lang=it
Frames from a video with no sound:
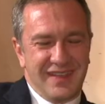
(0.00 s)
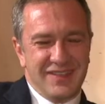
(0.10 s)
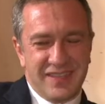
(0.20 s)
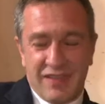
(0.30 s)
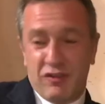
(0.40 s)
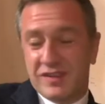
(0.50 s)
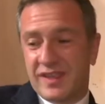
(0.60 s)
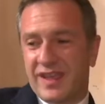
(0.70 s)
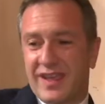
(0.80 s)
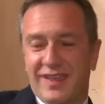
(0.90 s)
Sì, a
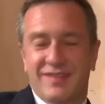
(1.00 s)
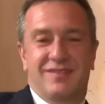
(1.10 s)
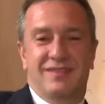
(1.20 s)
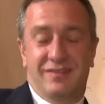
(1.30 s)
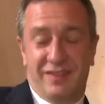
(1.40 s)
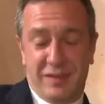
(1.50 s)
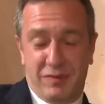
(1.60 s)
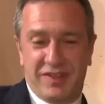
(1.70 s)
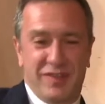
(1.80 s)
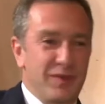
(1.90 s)
volte eh, le vediamo
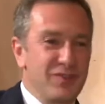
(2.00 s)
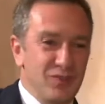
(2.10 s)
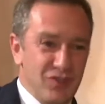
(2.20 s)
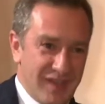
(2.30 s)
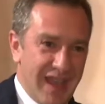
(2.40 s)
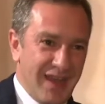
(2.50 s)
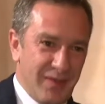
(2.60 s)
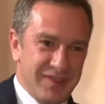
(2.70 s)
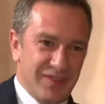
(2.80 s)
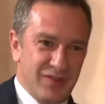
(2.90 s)
addirittura sul giornale
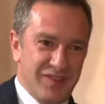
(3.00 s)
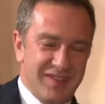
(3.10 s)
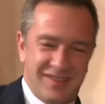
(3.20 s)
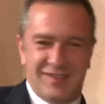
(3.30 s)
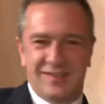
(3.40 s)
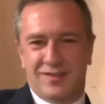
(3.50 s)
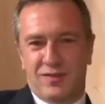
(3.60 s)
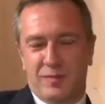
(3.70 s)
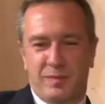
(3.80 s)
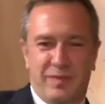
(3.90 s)
queste notizie, si
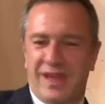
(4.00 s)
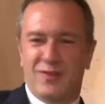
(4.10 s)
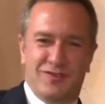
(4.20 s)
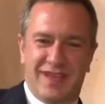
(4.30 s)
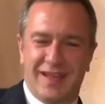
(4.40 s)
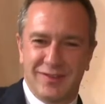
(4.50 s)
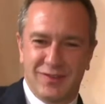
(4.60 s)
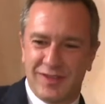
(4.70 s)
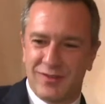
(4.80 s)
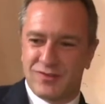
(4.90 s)
scoppia lo
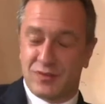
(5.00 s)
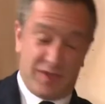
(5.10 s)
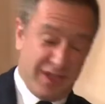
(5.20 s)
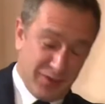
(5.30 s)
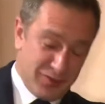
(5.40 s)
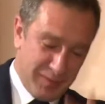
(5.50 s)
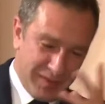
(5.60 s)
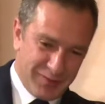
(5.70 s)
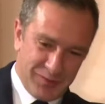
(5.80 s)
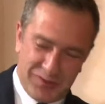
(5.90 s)
scandalo dello zucchino
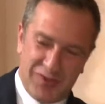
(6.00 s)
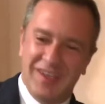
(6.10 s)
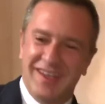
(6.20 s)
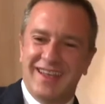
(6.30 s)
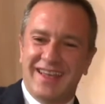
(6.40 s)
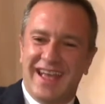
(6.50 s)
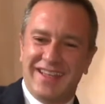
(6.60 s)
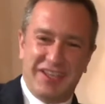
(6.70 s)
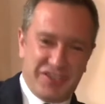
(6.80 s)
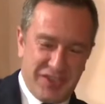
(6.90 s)
soprattutto a
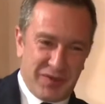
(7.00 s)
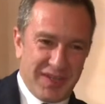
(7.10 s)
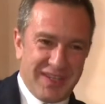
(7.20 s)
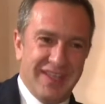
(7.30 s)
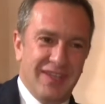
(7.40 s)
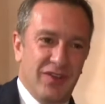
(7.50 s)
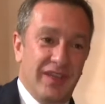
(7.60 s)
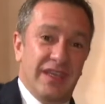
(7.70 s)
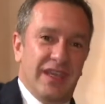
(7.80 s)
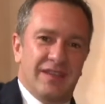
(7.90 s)
10 euro al chilo.
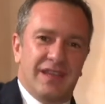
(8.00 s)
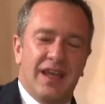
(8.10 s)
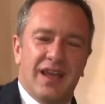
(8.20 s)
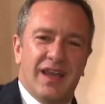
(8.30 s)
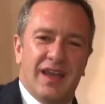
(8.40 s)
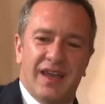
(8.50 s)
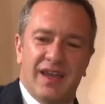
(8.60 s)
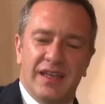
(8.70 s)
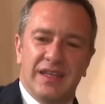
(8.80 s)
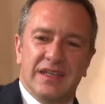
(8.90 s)
In realtà
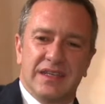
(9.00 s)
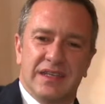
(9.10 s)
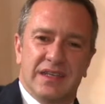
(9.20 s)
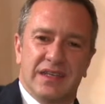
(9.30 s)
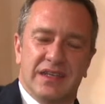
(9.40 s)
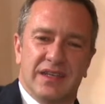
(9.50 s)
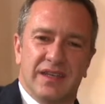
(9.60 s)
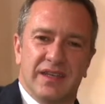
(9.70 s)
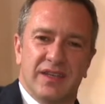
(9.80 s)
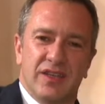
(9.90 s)

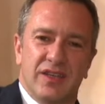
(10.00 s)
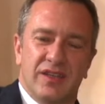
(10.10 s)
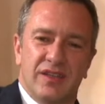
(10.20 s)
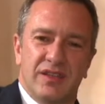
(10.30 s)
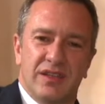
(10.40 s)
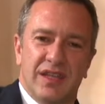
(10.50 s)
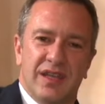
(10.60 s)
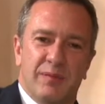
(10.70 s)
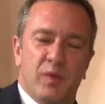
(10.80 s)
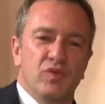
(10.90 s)
eh, la,
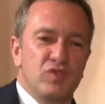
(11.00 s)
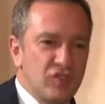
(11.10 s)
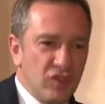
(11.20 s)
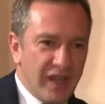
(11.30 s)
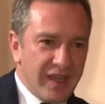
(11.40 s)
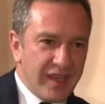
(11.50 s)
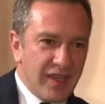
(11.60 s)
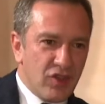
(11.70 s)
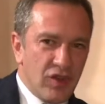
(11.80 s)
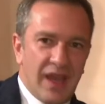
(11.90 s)
la, produzione
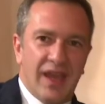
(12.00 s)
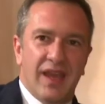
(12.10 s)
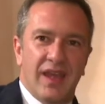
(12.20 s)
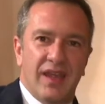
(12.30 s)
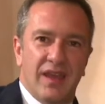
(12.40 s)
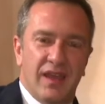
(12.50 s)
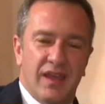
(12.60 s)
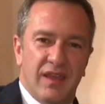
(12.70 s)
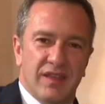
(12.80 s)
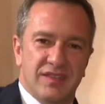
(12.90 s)
agricola
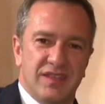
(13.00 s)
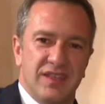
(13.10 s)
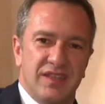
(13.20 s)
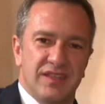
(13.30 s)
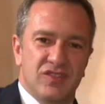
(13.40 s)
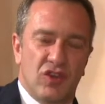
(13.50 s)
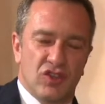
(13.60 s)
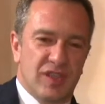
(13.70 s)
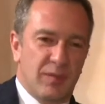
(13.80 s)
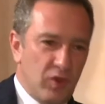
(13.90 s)
eh, si
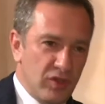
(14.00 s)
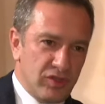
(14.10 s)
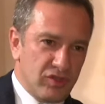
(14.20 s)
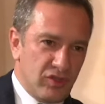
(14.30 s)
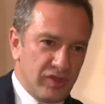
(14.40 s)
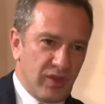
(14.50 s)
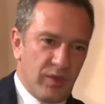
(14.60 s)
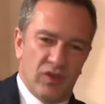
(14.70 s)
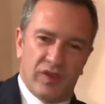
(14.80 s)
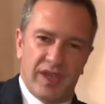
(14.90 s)
discosta molto da
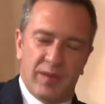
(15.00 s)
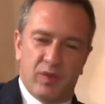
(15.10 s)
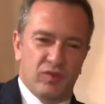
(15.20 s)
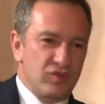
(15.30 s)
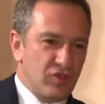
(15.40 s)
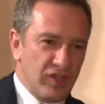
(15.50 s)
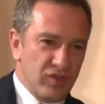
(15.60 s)
quello che è la produzione